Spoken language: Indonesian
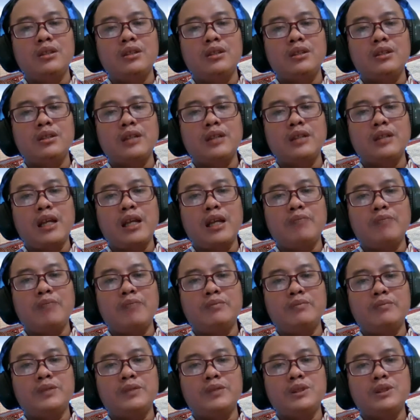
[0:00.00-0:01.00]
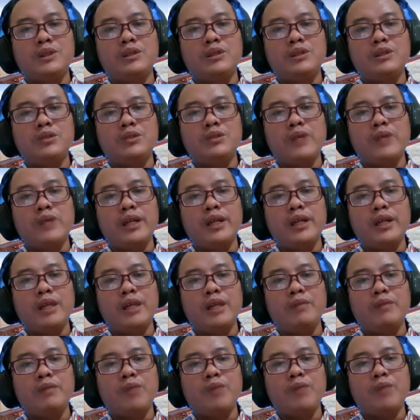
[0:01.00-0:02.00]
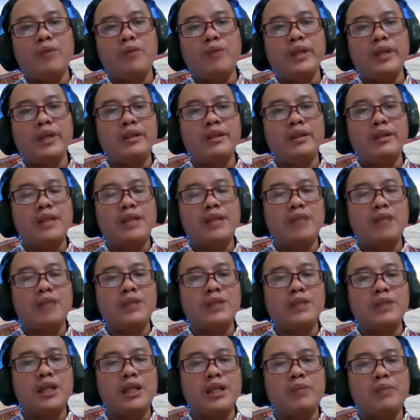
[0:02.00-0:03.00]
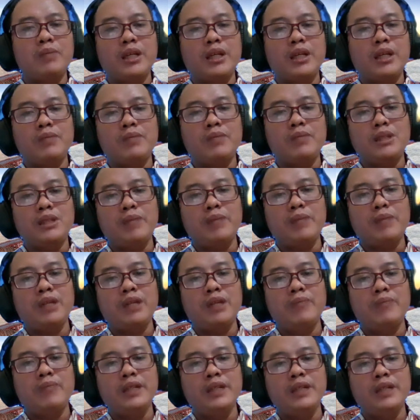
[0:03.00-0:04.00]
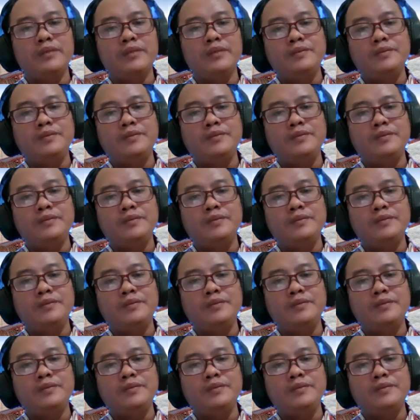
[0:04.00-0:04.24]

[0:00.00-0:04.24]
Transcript: Salam cuan, happy profit, salam sehat pada masa pandemi.